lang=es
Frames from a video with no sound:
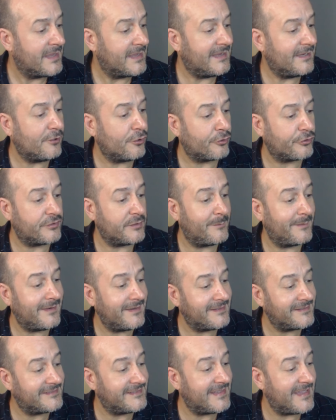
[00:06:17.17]
los
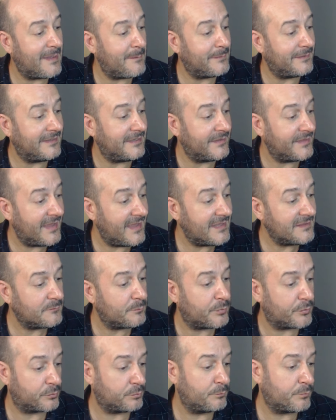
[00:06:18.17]
niveles de habilidad,
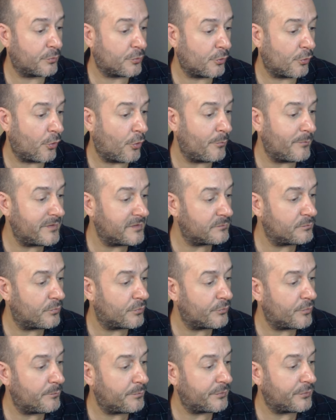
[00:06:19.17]
pues un poco lo mismo,
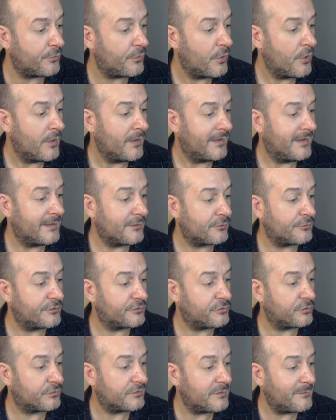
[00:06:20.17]
¿no? Pero con
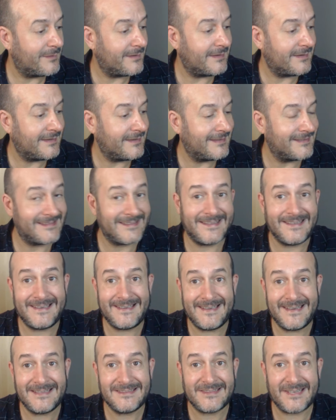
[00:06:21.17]
estos niveles
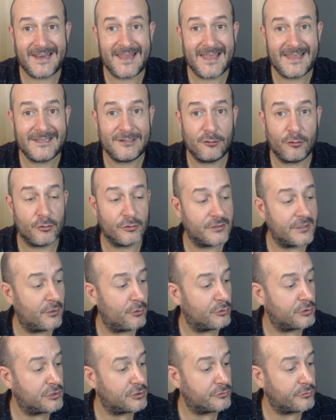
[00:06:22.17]
en letra y los
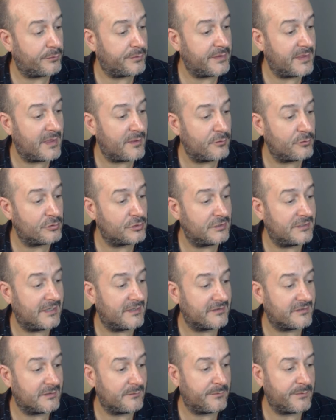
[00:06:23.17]
dados asociados y la
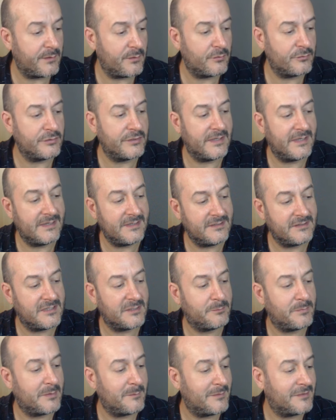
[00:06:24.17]
descripción de élite,
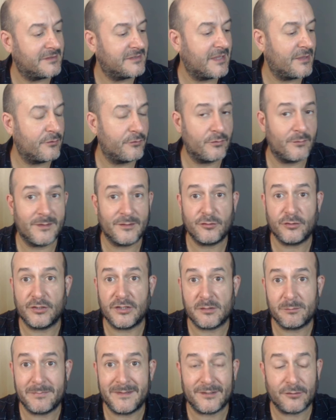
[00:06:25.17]
experimentado, novato,
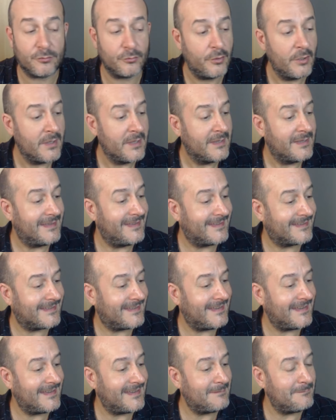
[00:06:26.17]
inexperto, eh,
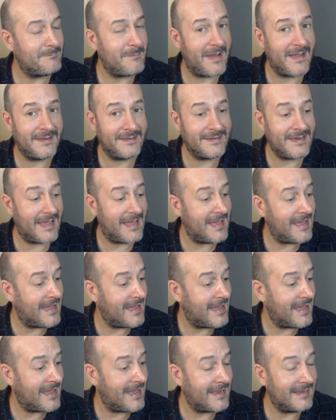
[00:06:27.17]
que van
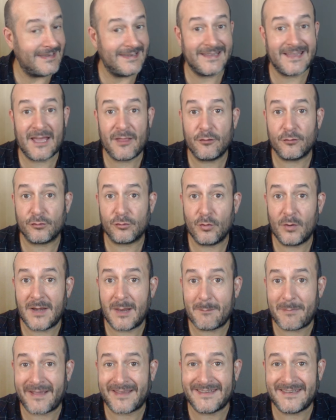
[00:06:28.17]
a, ah, ligados ¿no? a
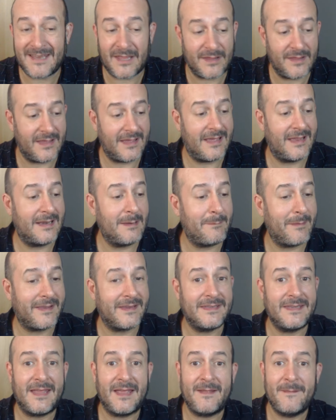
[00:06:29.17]
la página, a la
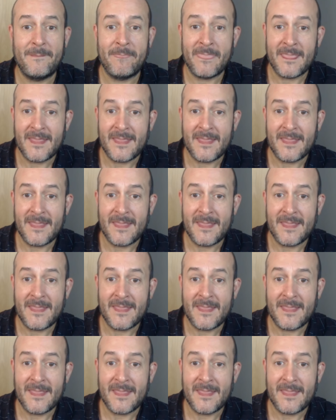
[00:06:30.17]
página